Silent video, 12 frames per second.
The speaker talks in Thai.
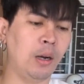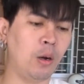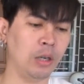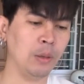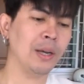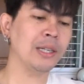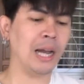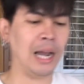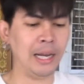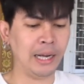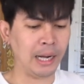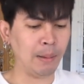ของที่ไว้ใช้
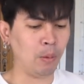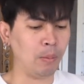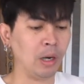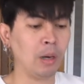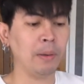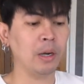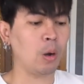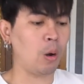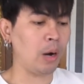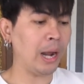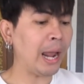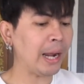นะครับ ผมแล้วก็เป็นข
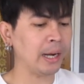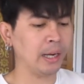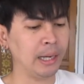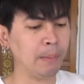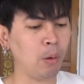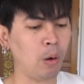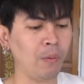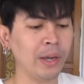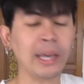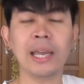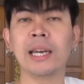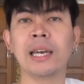องแห้งนะครับของไว้
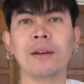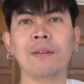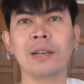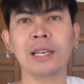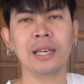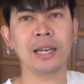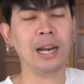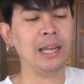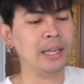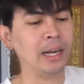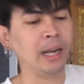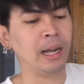กินนะว่ากินอะไรอ
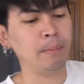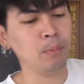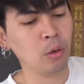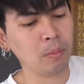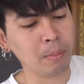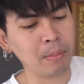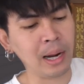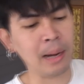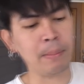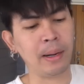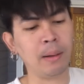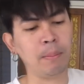ย่างเงี้ยนะครับพวกมาม่า
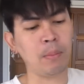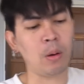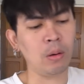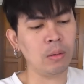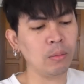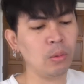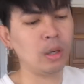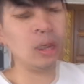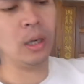ปลากระป๋องพวก